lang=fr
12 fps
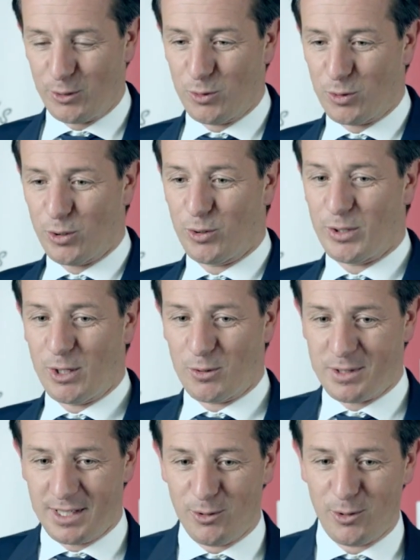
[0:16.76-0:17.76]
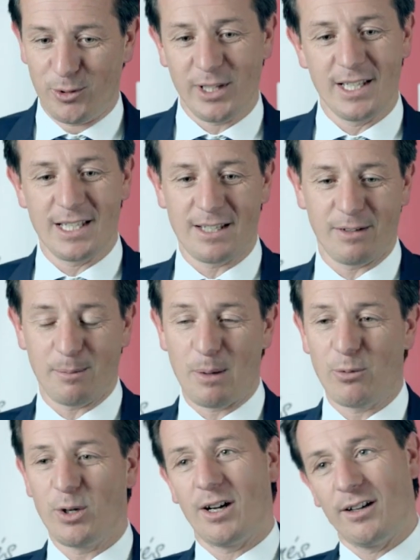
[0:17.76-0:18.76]
donc on a lancé le tennis avec
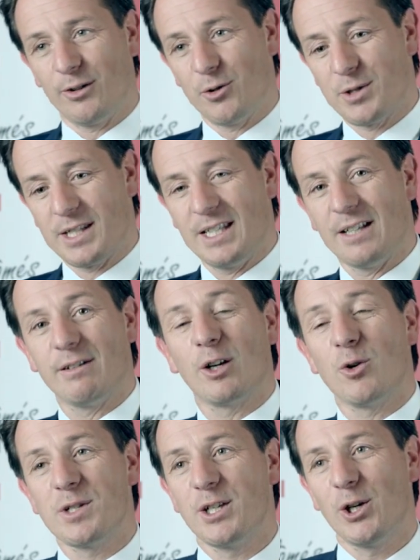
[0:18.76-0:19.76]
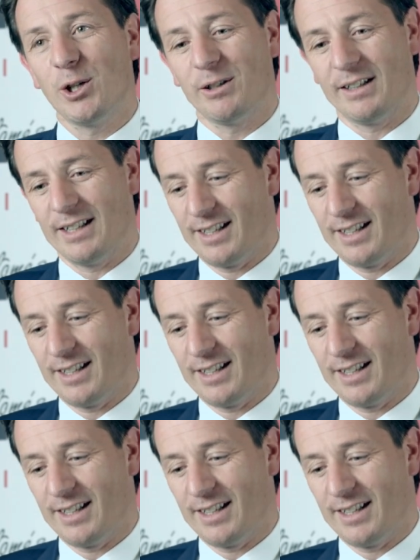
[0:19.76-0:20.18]
Babola, le ski avec Rossignol.